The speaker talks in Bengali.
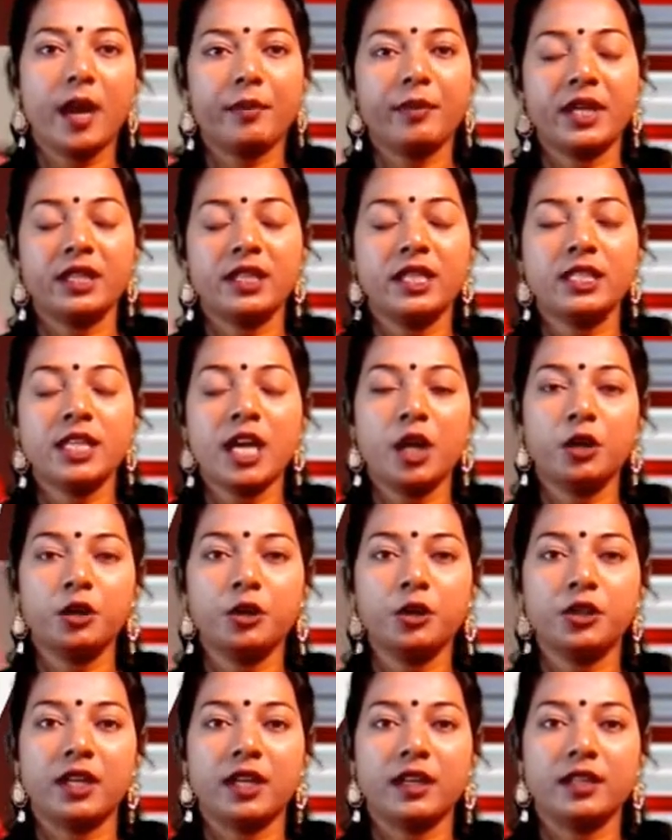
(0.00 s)
আপনাদের
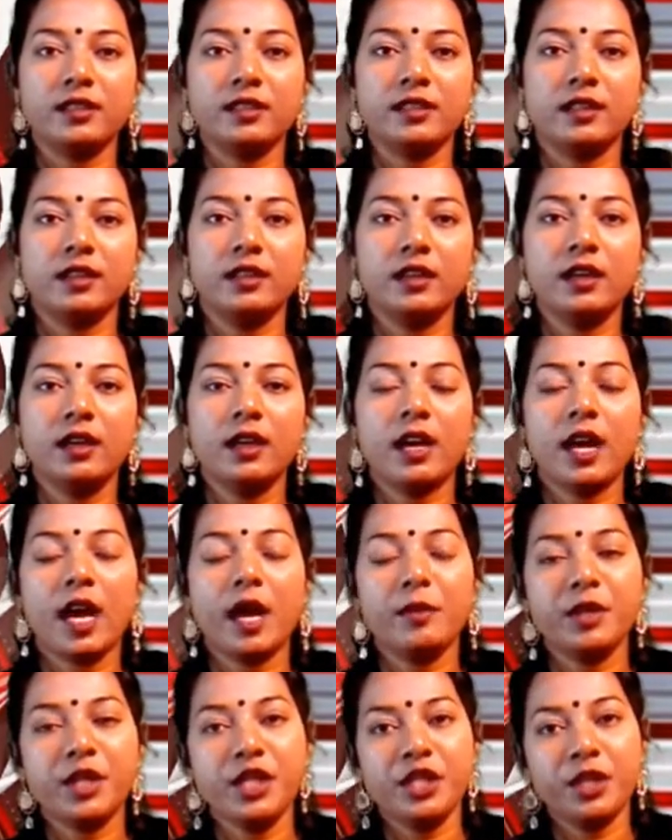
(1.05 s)
স্বাগত জানাচ্ছি
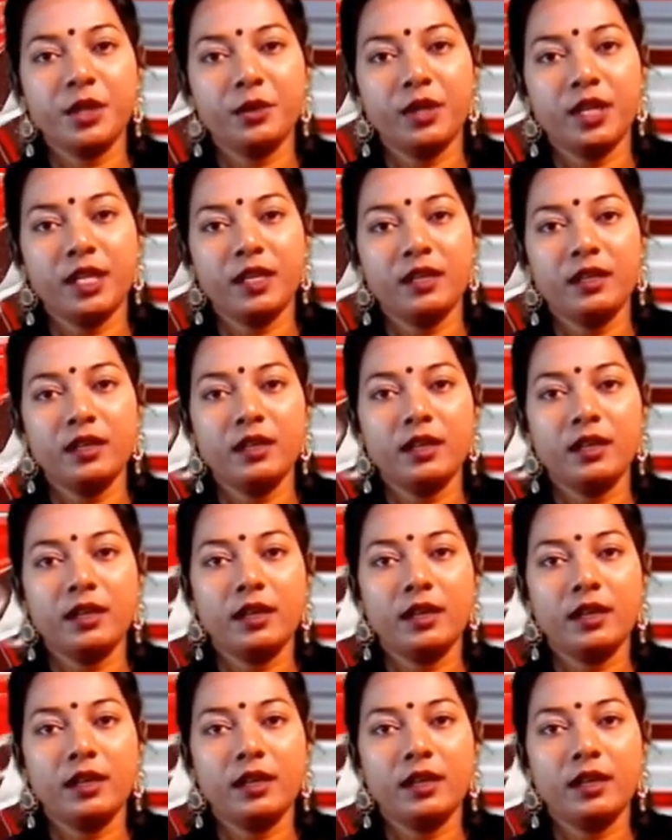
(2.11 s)
আমি শিউলি